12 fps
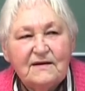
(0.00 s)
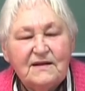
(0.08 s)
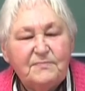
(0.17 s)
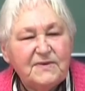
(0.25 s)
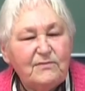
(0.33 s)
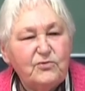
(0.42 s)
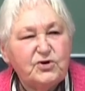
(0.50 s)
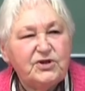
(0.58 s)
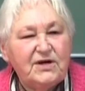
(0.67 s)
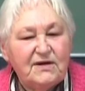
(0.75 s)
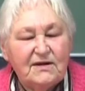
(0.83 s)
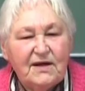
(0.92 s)
Да потому
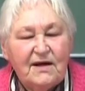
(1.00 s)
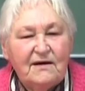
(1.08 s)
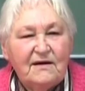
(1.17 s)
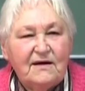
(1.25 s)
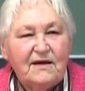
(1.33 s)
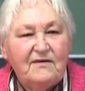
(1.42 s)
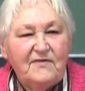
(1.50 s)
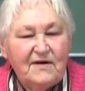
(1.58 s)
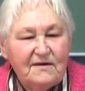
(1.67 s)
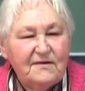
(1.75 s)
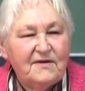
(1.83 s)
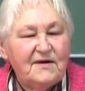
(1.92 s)
что
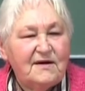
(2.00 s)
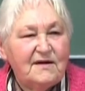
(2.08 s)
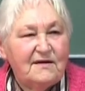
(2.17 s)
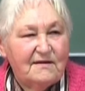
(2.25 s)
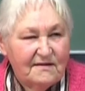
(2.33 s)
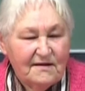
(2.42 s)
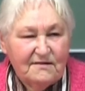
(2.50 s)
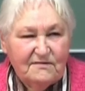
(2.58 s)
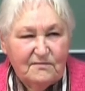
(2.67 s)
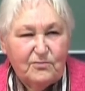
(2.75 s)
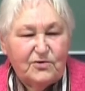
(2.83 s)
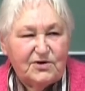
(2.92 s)
явилось
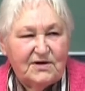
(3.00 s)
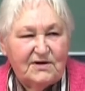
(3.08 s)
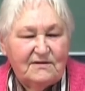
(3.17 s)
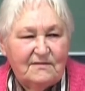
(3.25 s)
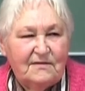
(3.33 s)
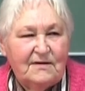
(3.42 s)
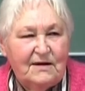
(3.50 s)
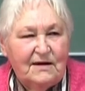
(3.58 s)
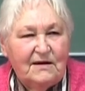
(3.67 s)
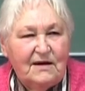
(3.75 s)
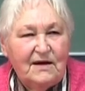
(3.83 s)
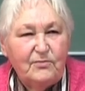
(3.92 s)
Царство Божие.
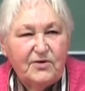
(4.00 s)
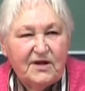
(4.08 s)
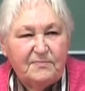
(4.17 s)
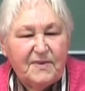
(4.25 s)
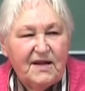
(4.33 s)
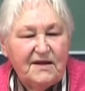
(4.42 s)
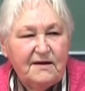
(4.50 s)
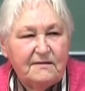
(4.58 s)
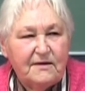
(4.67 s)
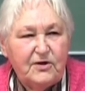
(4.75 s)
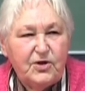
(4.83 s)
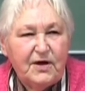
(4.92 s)
Ему надо
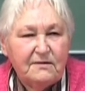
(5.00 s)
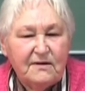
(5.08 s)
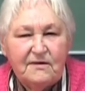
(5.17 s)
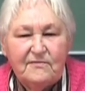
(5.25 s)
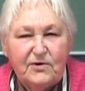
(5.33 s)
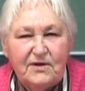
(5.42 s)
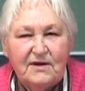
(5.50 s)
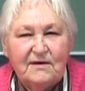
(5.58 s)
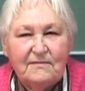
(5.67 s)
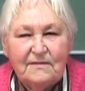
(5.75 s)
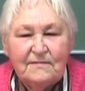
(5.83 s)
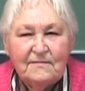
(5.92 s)
поклониться сейчас и
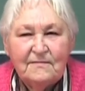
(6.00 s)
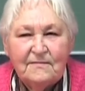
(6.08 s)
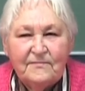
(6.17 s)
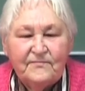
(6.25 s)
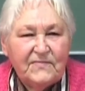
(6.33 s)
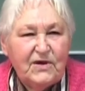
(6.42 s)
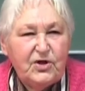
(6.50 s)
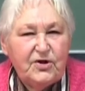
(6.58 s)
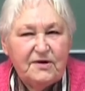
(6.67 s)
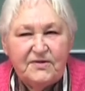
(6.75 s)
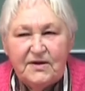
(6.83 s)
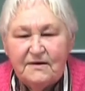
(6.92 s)
сегодня. Не
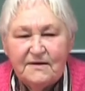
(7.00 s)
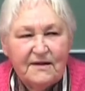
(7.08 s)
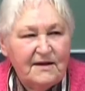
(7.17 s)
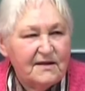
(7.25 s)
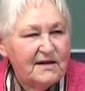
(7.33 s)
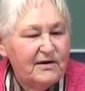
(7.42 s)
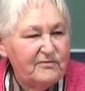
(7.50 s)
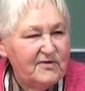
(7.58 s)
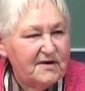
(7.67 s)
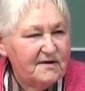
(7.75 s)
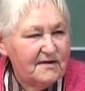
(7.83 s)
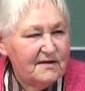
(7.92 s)
через 30 лет, когда он
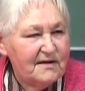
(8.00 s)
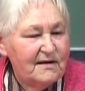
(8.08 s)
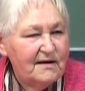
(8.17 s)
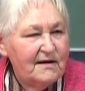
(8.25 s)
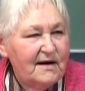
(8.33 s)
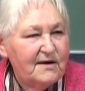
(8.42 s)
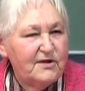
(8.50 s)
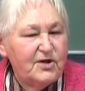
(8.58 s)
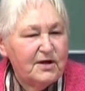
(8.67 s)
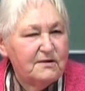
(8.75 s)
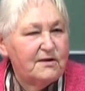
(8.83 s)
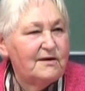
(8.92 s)
вырастет, а
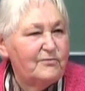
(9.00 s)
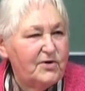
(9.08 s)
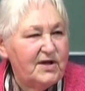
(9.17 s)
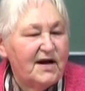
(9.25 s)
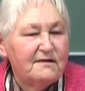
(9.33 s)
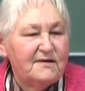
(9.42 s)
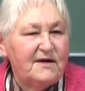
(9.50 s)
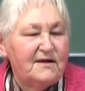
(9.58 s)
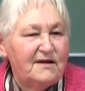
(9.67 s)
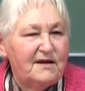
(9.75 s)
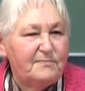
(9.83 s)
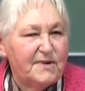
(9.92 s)
сейчас и сегодня, как
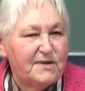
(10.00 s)
сделали